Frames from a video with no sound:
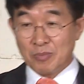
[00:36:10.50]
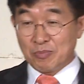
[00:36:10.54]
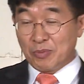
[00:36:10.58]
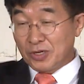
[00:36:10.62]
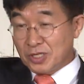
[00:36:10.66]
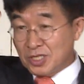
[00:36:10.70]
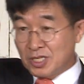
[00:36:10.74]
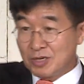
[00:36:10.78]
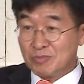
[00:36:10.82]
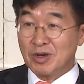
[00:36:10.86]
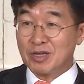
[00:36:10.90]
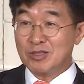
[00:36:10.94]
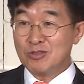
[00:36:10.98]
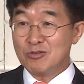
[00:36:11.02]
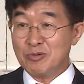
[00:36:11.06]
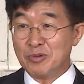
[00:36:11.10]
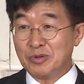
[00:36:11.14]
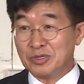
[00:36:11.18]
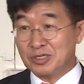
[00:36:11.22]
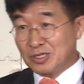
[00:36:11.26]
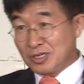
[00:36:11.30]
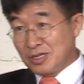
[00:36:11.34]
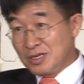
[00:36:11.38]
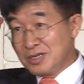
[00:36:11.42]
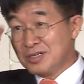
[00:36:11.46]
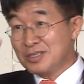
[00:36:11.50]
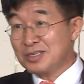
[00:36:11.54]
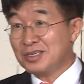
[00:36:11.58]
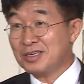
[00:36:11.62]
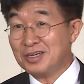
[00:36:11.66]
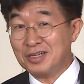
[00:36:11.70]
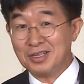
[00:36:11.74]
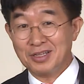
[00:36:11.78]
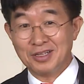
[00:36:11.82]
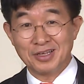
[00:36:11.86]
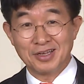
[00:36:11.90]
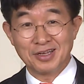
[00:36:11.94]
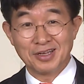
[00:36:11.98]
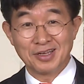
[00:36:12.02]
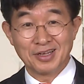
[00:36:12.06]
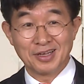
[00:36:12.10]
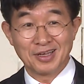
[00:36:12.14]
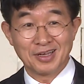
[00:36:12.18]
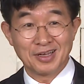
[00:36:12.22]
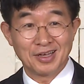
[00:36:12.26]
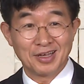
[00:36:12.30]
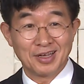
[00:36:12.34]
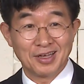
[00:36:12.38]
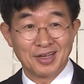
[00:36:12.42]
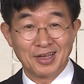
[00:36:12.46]
버튼만 누르면 성실.
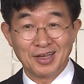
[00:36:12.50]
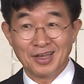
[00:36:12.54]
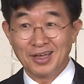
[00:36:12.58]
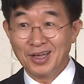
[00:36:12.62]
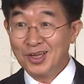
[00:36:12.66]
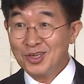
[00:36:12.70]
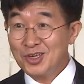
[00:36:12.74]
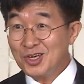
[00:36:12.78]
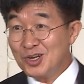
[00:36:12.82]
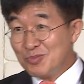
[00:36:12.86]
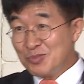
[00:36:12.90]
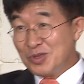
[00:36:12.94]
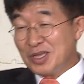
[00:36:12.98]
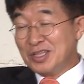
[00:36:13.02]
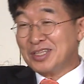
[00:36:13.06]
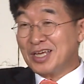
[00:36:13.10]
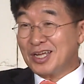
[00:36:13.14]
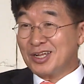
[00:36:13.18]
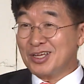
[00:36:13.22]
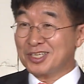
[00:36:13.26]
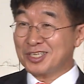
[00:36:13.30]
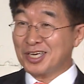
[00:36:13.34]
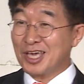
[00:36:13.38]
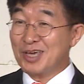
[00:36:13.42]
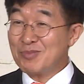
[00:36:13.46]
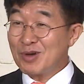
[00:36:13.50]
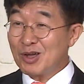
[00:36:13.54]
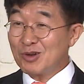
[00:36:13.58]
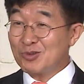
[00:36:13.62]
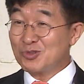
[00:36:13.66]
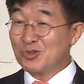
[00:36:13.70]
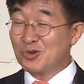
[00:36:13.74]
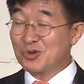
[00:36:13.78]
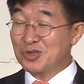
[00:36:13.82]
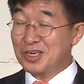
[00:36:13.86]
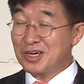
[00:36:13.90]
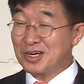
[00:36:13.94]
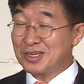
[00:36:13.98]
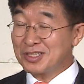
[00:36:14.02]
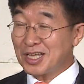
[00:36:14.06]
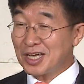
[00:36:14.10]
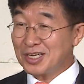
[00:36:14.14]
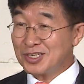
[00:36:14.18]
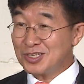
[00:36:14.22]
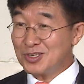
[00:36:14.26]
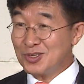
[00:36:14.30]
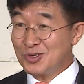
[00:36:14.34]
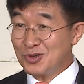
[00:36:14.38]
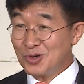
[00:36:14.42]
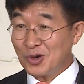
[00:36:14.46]
여러분 옛날에 새마운동
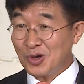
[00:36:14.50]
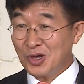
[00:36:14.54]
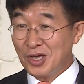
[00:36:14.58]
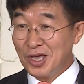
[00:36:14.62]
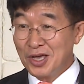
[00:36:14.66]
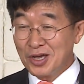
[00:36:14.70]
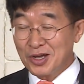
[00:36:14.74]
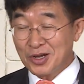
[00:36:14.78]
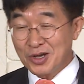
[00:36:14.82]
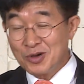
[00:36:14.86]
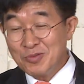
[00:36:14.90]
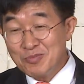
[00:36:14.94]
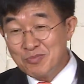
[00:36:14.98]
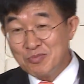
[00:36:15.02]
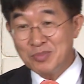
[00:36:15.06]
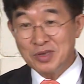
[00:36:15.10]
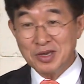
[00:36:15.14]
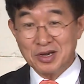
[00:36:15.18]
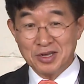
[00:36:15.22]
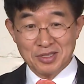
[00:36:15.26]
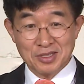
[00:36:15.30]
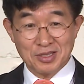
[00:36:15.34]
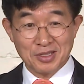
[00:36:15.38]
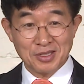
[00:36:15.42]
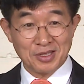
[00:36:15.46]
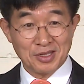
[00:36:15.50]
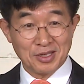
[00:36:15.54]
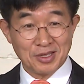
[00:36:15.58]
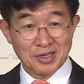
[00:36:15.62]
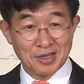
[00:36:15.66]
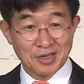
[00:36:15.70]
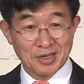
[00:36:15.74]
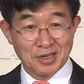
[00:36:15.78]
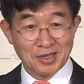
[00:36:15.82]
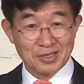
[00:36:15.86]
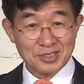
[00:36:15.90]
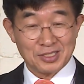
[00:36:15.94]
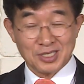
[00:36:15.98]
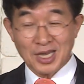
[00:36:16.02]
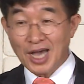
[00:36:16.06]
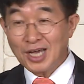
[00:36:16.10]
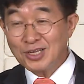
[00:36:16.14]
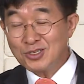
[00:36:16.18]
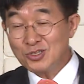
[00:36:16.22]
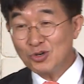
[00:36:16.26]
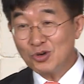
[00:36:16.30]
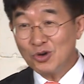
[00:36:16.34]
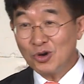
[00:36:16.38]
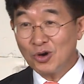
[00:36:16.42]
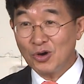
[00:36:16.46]
기억나시죠? 건면,
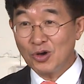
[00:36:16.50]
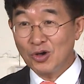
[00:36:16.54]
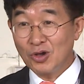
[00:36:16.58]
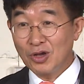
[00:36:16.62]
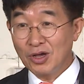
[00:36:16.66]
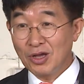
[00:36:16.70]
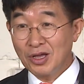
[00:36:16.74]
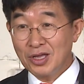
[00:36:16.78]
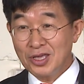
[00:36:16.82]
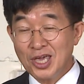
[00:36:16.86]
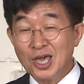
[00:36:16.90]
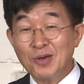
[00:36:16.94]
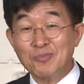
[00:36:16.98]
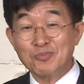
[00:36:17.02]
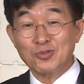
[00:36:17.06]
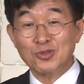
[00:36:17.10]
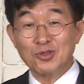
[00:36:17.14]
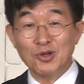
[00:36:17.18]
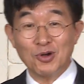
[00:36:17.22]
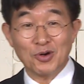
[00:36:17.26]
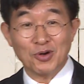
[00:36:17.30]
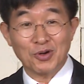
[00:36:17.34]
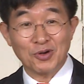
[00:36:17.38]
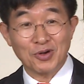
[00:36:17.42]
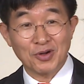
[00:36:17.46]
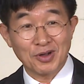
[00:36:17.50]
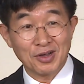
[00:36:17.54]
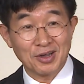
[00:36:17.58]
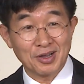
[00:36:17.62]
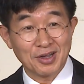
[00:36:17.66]
자조, 협동